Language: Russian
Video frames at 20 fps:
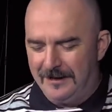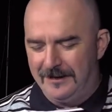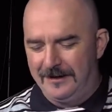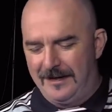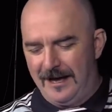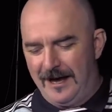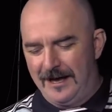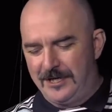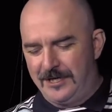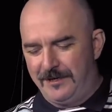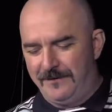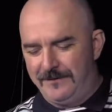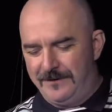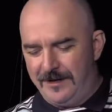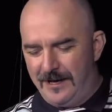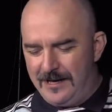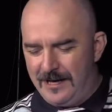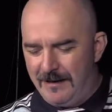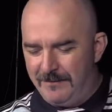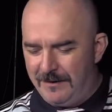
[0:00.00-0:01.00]
Даже в
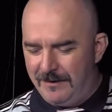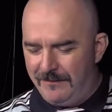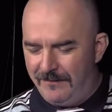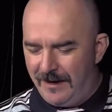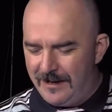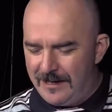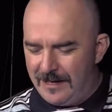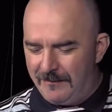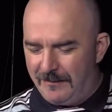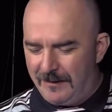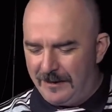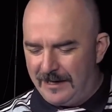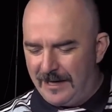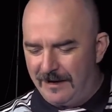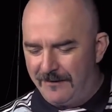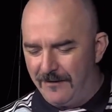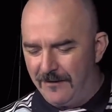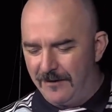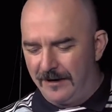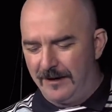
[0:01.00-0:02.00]
день объявления
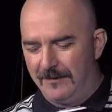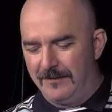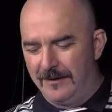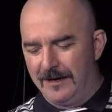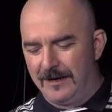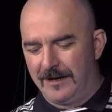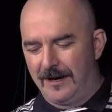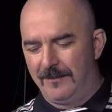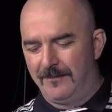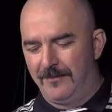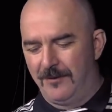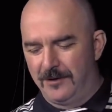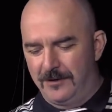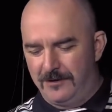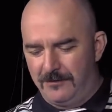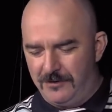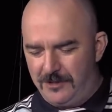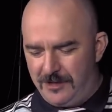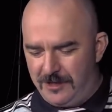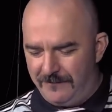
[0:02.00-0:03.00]
приговора мы,
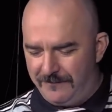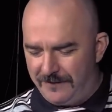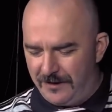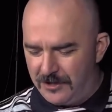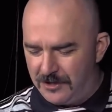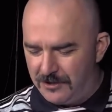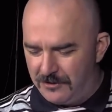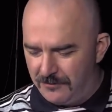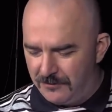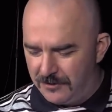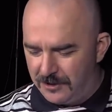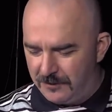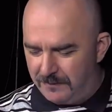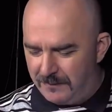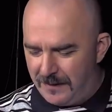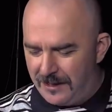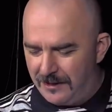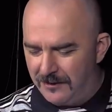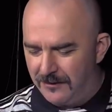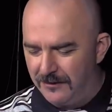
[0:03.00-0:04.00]
работающие в ночную
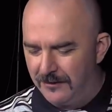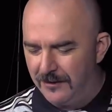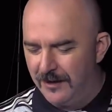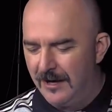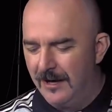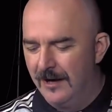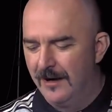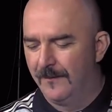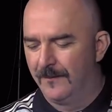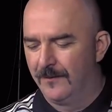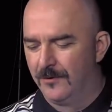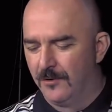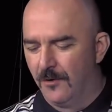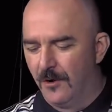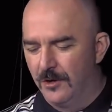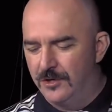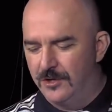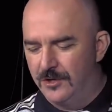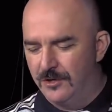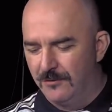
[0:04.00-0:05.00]
смену,
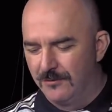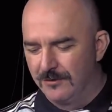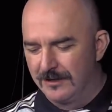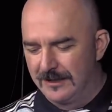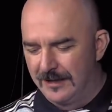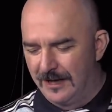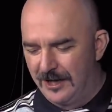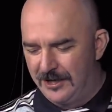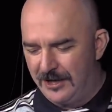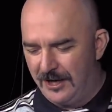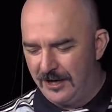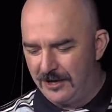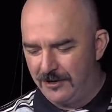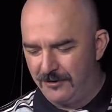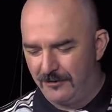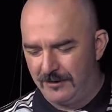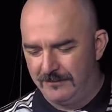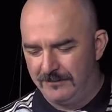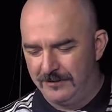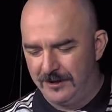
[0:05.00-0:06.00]
ночью услышали,
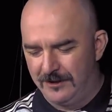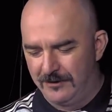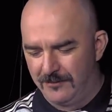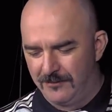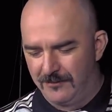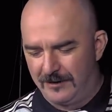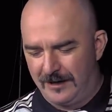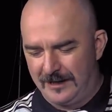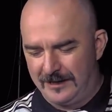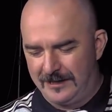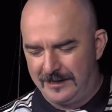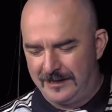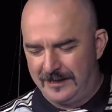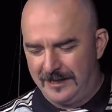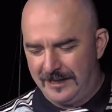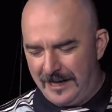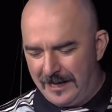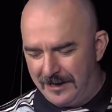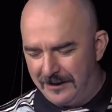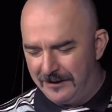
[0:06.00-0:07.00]
что Рамзину
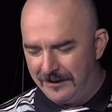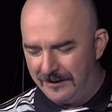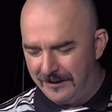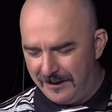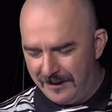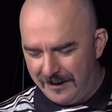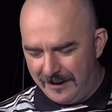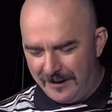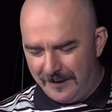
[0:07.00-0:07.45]
расстрел.